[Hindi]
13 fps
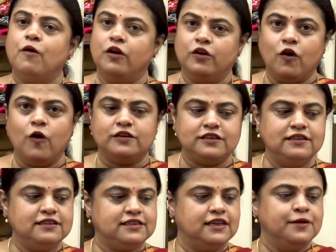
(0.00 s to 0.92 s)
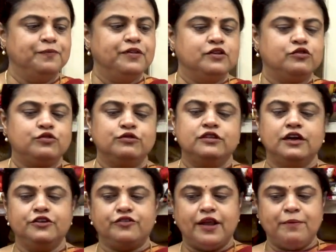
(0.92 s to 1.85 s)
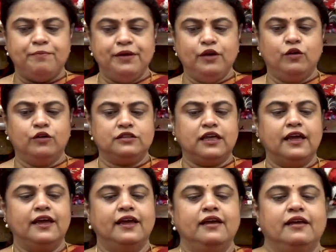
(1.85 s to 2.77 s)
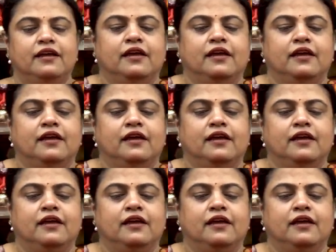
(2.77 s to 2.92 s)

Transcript: मॉल कॉटन्स सुंदर ड्रेप भी होता है